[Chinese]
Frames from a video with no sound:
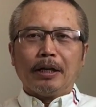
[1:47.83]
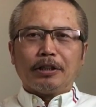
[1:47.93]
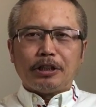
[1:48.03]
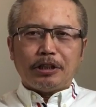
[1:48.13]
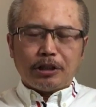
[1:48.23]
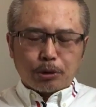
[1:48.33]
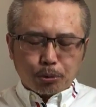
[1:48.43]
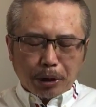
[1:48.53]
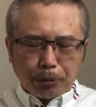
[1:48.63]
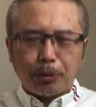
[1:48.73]
经济
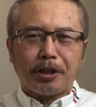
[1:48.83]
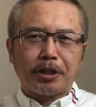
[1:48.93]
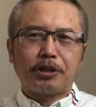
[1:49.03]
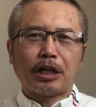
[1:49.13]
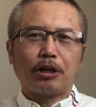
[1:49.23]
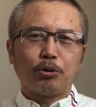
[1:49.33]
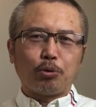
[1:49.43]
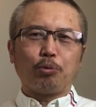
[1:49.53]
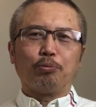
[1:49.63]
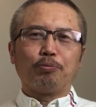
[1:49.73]
衰退的程
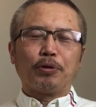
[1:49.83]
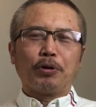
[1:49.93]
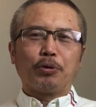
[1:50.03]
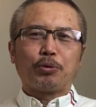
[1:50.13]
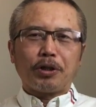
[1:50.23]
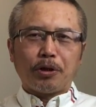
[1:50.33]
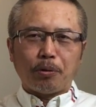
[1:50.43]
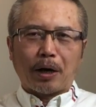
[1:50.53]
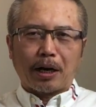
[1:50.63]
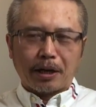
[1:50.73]
度最后
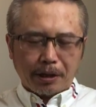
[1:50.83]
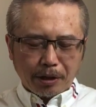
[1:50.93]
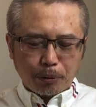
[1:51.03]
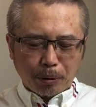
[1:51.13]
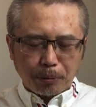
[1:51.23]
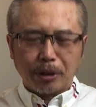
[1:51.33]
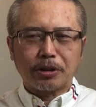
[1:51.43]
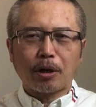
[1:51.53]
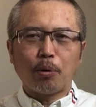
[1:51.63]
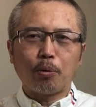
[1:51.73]
啊可能要远远
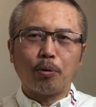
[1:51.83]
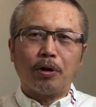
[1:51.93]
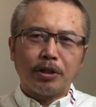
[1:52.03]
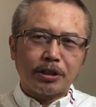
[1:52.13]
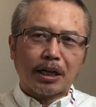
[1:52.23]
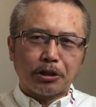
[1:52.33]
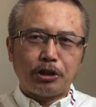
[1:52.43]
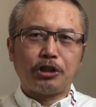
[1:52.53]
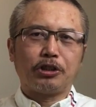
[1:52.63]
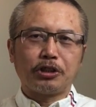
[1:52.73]
超过上
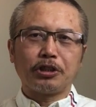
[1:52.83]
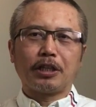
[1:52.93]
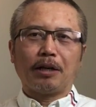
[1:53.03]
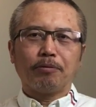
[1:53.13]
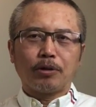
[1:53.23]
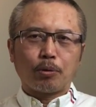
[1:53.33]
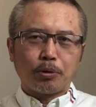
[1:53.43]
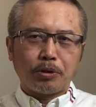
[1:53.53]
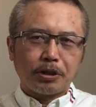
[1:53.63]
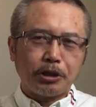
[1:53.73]
几次的。过
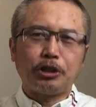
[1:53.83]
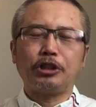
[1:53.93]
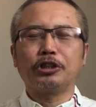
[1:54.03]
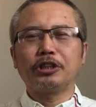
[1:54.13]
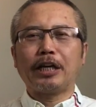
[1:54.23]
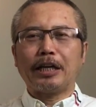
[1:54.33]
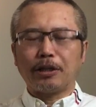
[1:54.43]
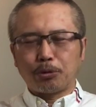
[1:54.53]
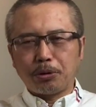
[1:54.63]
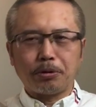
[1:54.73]
去这几十年的
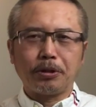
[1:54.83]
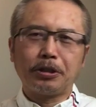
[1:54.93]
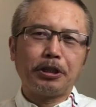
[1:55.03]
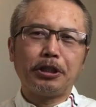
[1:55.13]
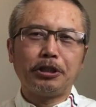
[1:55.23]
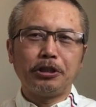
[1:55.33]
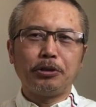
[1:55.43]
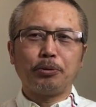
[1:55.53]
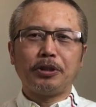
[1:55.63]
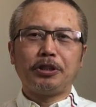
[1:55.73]
所有的这些经济
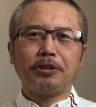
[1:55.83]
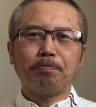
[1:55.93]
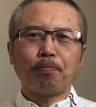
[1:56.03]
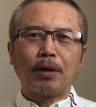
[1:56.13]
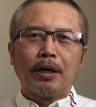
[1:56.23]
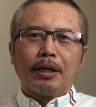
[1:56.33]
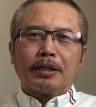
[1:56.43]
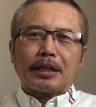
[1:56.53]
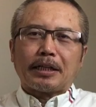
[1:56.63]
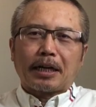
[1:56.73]
危机，
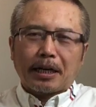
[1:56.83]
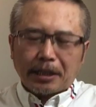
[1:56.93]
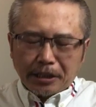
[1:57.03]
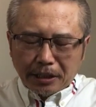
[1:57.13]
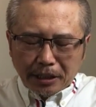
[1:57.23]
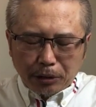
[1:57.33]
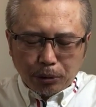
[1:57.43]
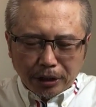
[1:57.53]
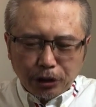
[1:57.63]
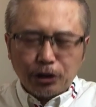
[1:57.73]
大家看看现在
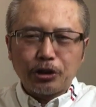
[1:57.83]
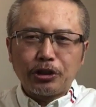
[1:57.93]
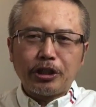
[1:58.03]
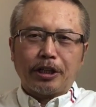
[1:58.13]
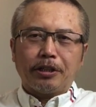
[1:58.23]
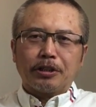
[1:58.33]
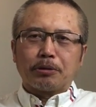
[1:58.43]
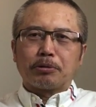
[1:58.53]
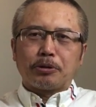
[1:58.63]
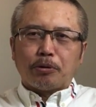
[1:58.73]
全世界是
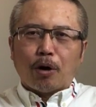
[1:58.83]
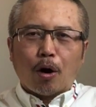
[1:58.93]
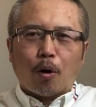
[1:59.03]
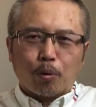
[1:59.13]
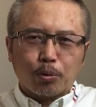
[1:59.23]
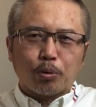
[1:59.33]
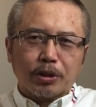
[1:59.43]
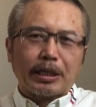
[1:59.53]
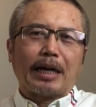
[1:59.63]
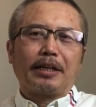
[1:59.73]
不是有好多
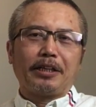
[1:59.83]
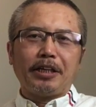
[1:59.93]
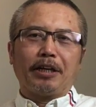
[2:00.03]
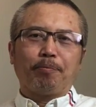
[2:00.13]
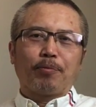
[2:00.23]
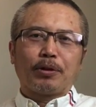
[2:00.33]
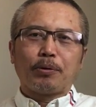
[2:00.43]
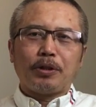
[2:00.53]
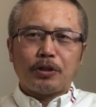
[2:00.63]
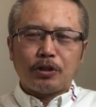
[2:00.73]
产业都
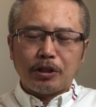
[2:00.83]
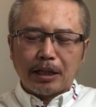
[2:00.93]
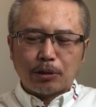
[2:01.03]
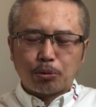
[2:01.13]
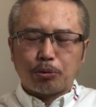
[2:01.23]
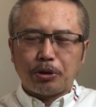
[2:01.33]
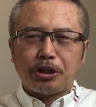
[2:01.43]
已经呢处于